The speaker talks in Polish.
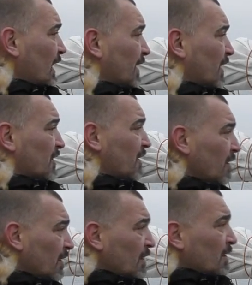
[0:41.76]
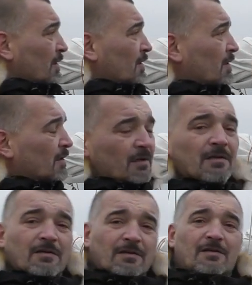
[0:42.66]
Także
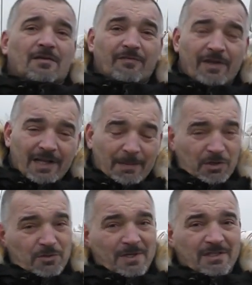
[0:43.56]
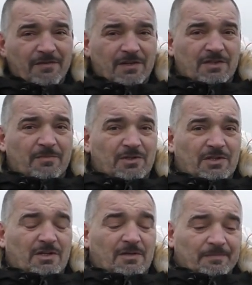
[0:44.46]
wielka prośba jest do Was,
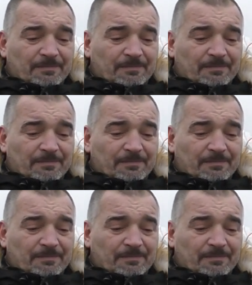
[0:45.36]
żebyście się